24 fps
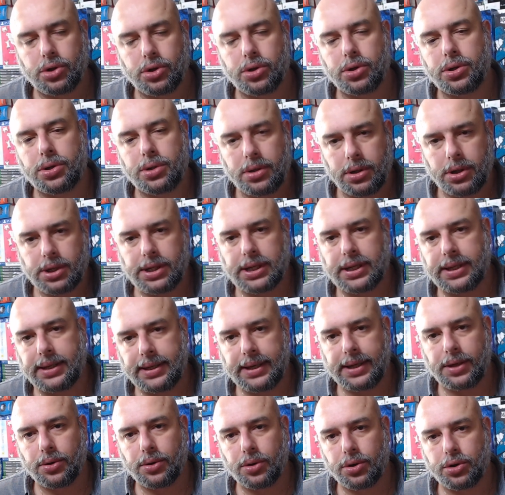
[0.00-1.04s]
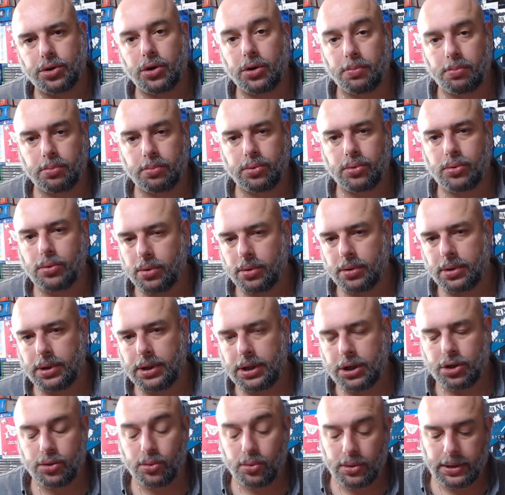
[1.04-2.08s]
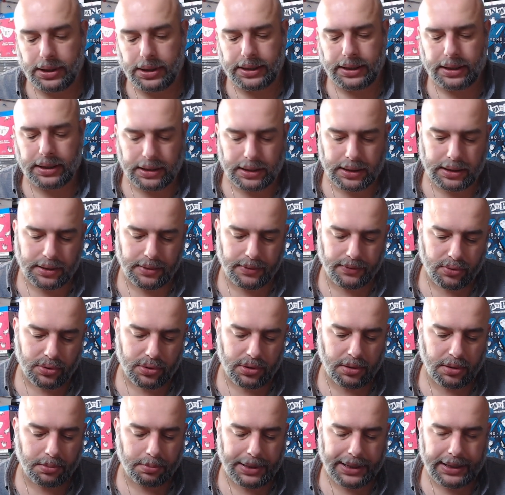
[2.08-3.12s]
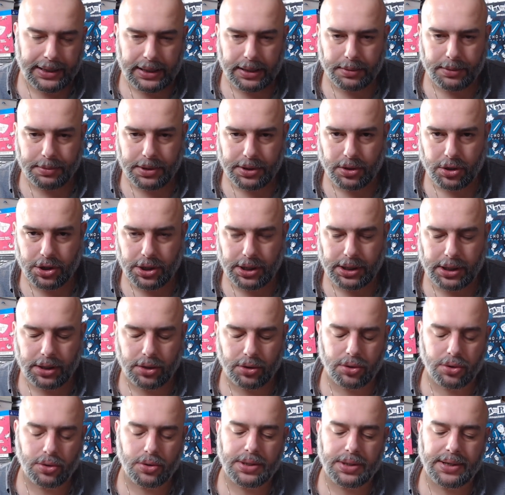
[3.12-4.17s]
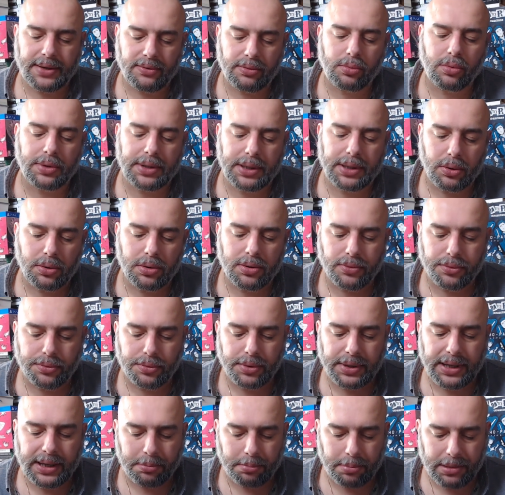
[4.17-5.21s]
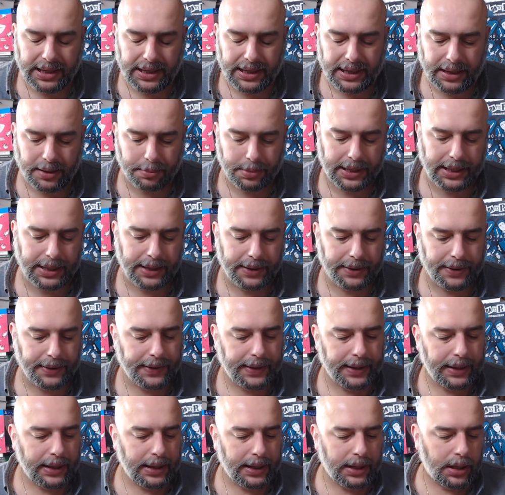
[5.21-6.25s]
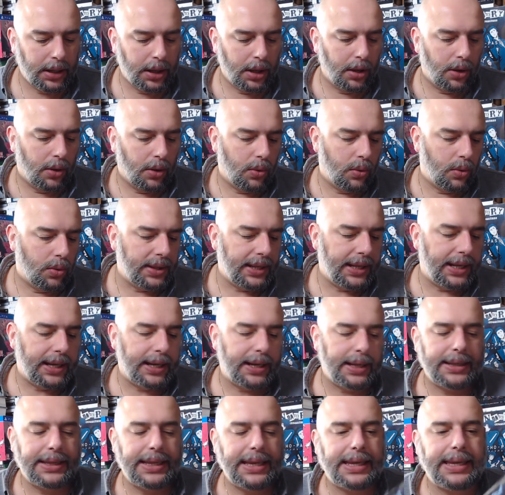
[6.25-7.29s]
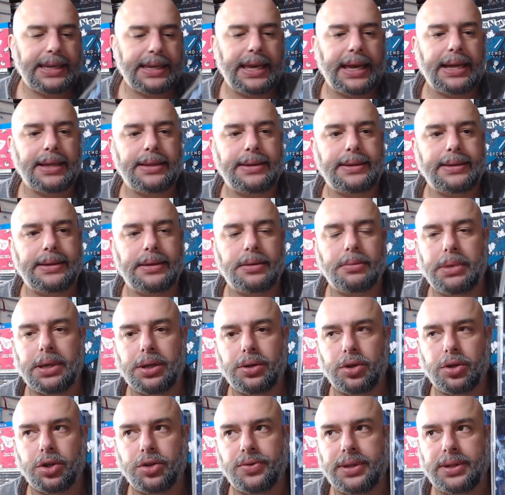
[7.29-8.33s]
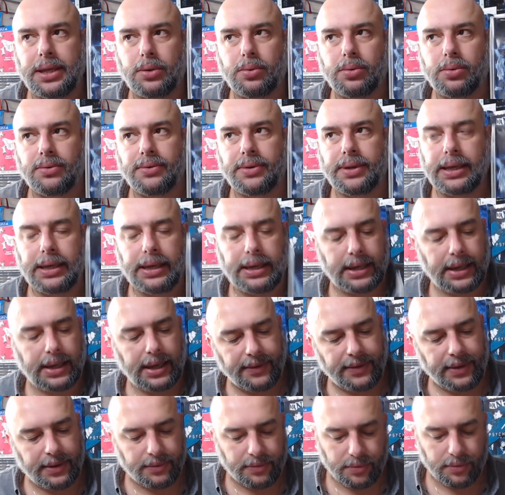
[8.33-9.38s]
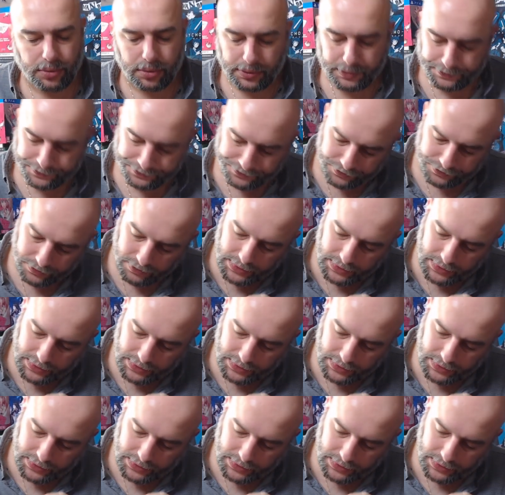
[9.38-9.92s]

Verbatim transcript: Juste, j'ai retiré le jeu pour y jouer et vous en parler parce que j'ai quelque chose à vous montrer au niveau du gameplay après. On a des cartes ben, que je vais découvrir avec vous.